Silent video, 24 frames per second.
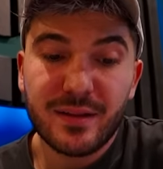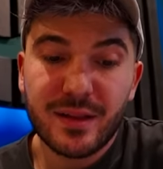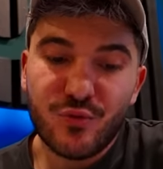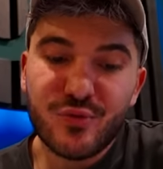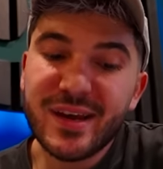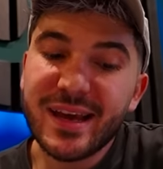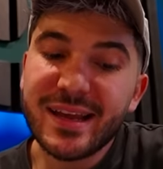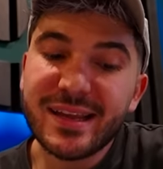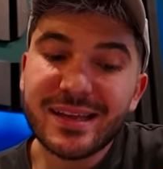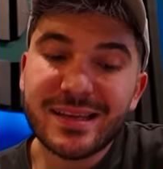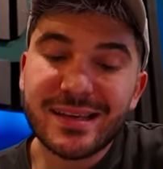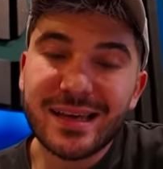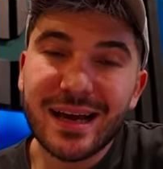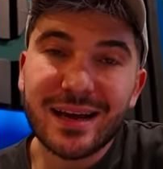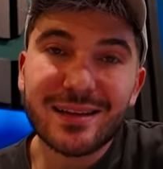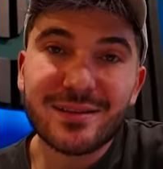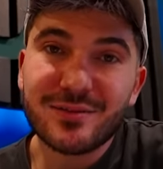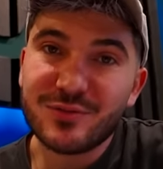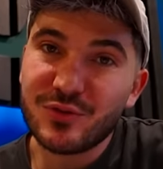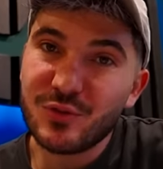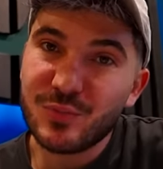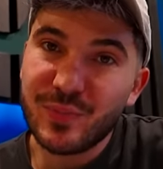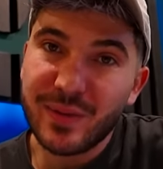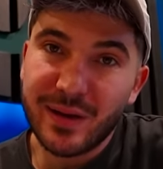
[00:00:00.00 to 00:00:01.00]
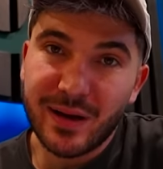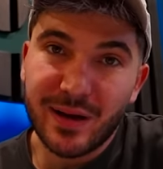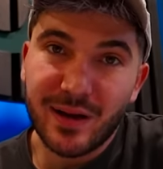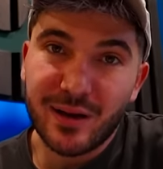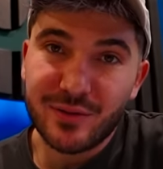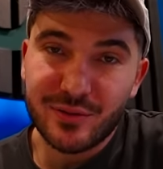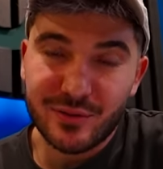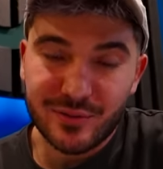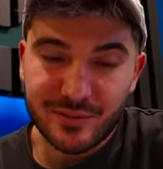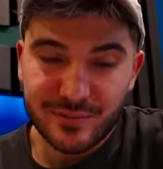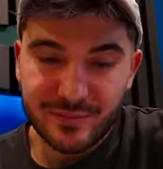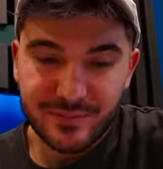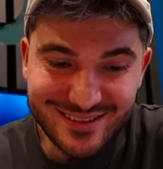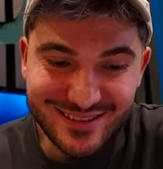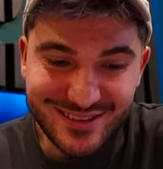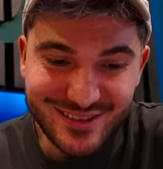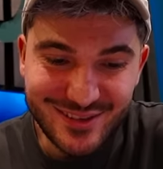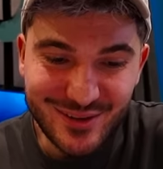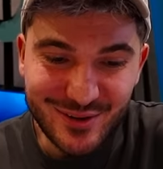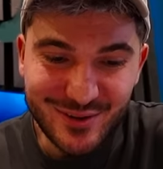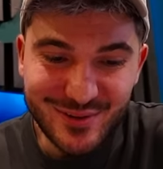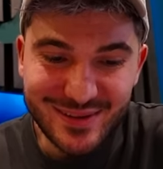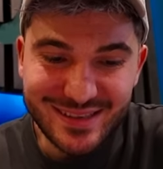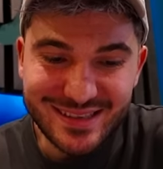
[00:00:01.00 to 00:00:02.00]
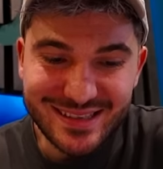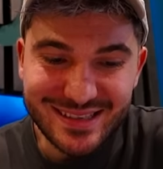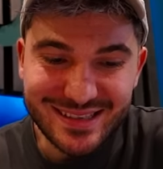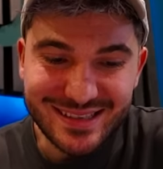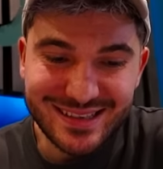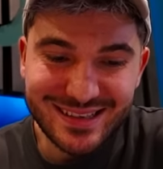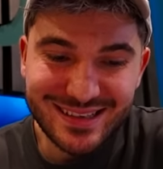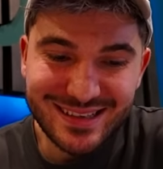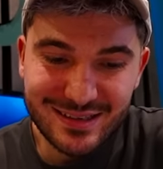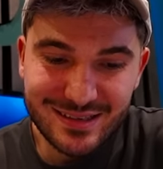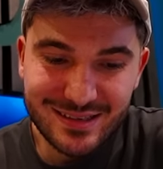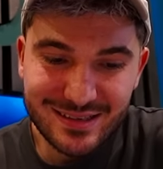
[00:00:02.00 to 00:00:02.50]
où il y a une carte super rare dedans. Celui-ci.